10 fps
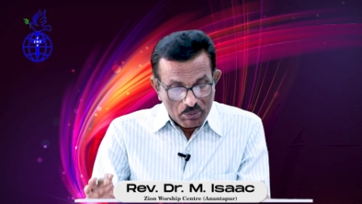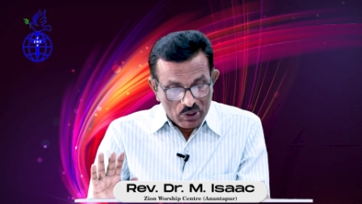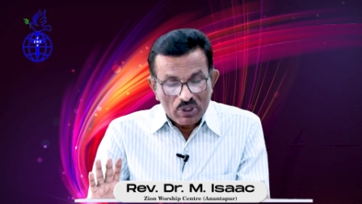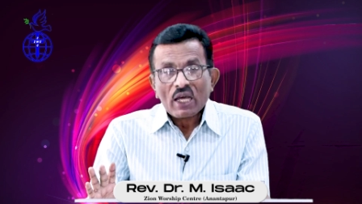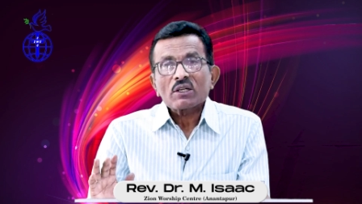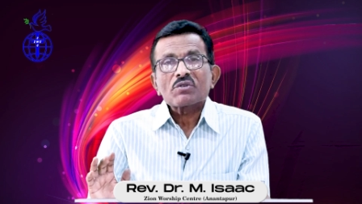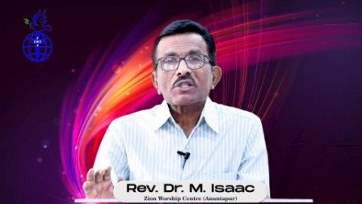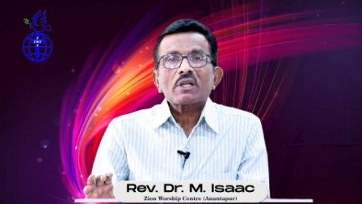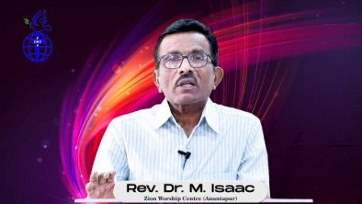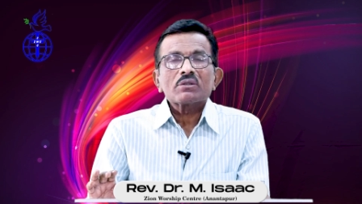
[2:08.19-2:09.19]
మీరు నాలుగు
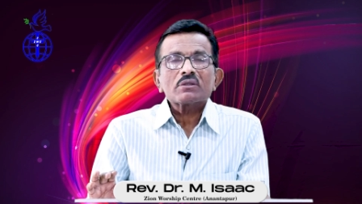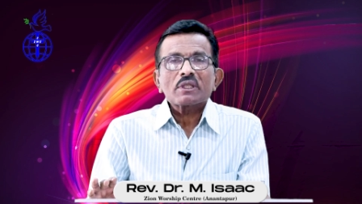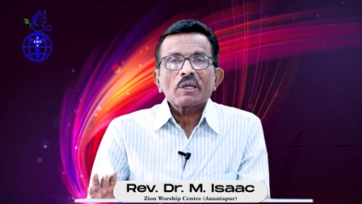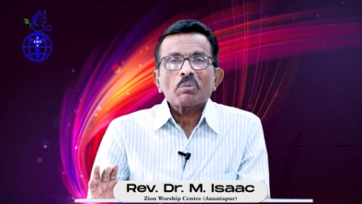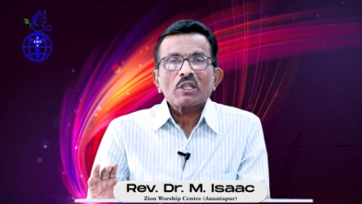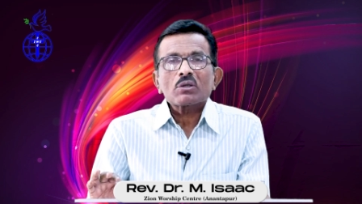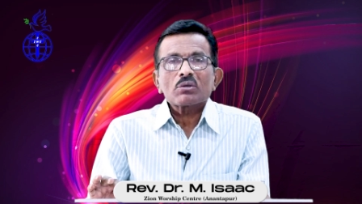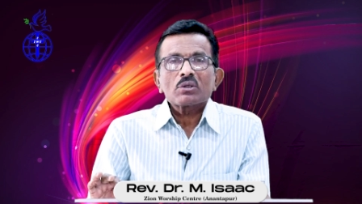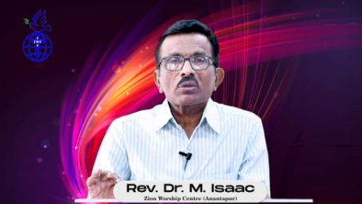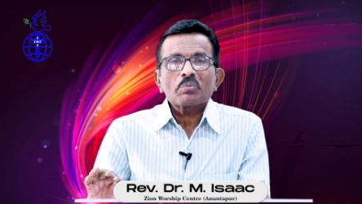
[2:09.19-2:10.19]
విషయాలు ఈ
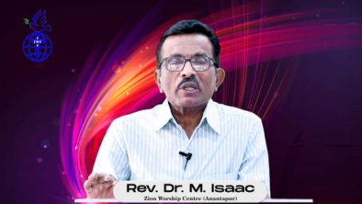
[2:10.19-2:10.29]
పదకొండు